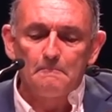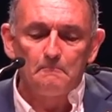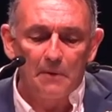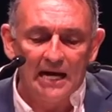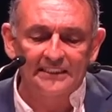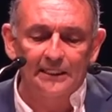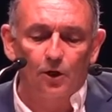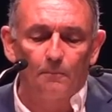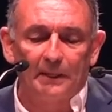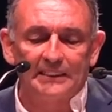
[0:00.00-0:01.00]
más
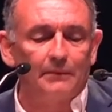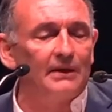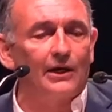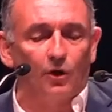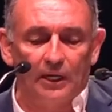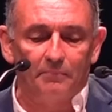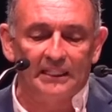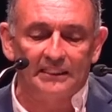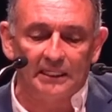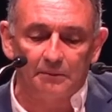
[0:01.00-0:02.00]
incompatible con el
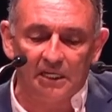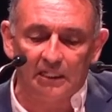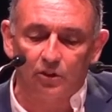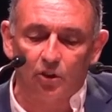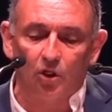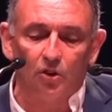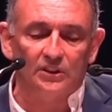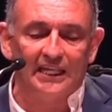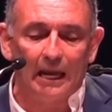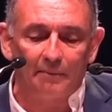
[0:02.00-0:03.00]
mantenimiento
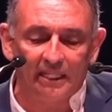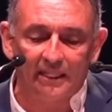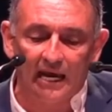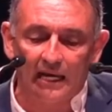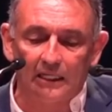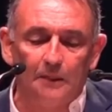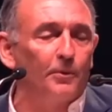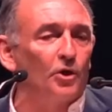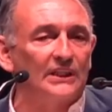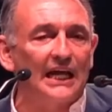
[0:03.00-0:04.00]
de la vida y,
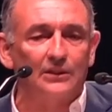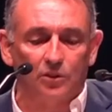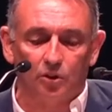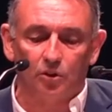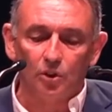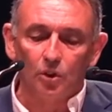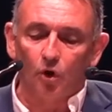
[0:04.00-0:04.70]
por tanto,